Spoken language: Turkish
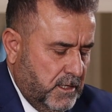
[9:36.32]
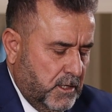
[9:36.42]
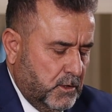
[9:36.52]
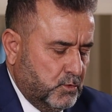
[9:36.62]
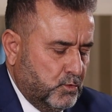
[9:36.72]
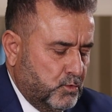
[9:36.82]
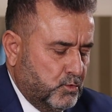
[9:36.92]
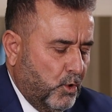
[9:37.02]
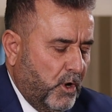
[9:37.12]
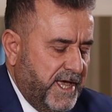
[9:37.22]
e,
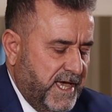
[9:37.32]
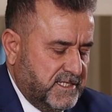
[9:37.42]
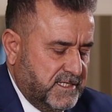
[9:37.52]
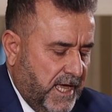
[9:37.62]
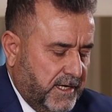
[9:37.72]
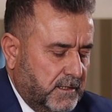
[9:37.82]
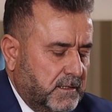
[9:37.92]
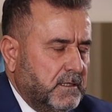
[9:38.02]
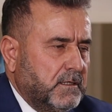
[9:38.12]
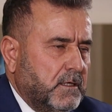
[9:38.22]
doğaya
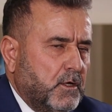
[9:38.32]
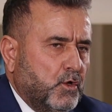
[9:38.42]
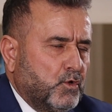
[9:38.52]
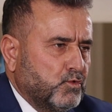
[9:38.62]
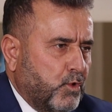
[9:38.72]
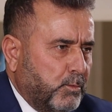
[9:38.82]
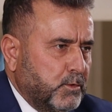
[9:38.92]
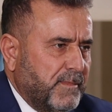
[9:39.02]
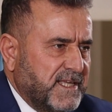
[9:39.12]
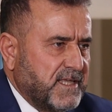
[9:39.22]
saygılı,
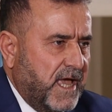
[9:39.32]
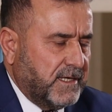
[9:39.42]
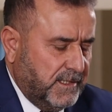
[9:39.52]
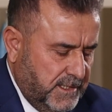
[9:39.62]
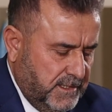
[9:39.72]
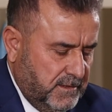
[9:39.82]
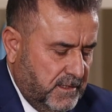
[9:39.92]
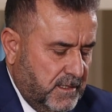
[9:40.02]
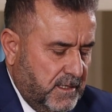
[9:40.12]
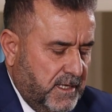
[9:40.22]
topluma saygılı,
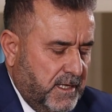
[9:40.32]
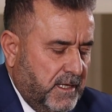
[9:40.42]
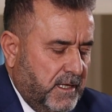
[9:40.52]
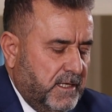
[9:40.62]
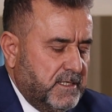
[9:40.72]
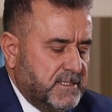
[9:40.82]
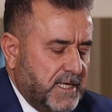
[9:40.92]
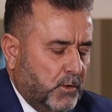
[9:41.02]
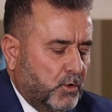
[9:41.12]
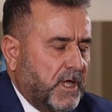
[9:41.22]

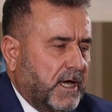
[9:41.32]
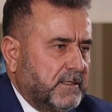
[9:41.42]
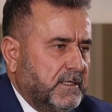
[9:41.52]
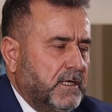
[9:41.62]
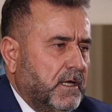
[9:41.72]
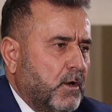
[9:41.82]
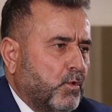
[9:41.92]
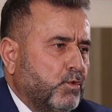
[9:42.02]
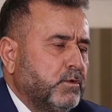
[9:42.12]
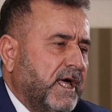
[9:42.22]
insan odaklı,
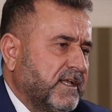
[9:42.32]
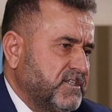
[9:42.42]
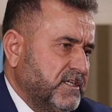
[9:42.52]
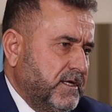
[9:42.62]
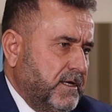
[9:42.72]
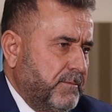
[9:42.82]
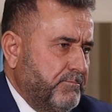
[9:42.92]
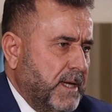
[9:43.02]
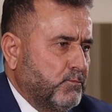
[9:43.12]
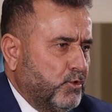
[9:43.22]
kullanıcı
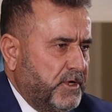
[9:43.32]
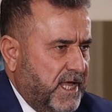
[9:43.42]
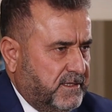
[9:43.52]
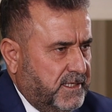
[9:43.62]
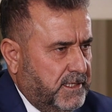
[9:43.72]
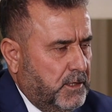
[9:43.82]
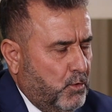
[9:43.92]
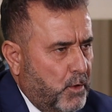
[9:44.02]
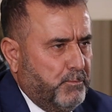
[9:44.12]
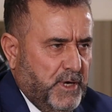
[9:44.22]
memnuniyetini
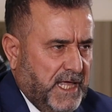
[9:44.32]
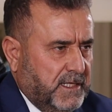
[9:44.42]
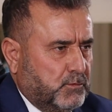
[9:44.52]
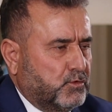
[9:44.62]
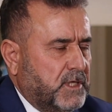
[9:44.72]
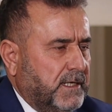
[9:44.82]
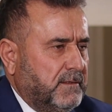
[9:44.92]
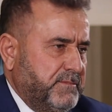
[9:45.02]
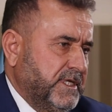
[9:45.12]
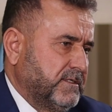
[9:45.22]
ön planda tutan
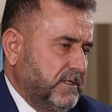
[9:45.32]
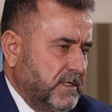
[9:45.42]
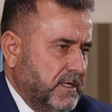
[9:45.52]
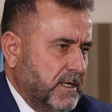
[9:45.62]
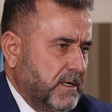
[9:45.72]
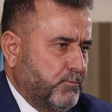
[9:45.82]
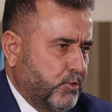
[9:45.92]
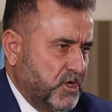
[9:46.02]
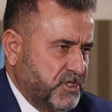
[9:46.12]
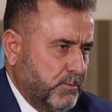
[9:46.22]
bir e,
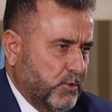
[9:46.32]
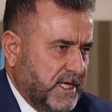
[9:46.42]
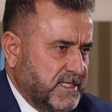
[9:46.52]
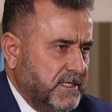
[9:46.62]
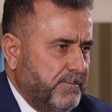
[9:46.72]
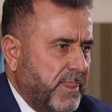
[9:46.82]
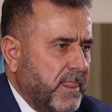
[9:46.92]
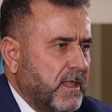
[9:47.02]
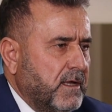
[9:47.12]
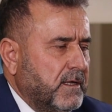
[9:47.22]
proje burası.
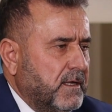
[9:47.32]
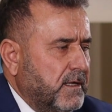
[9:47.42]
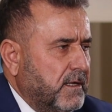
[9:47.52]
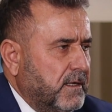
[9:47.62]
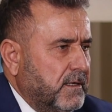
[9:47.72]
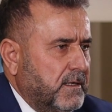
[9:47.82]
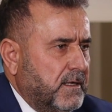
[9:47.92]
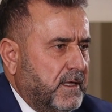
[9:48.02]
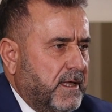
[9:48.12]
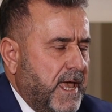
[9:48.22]
E,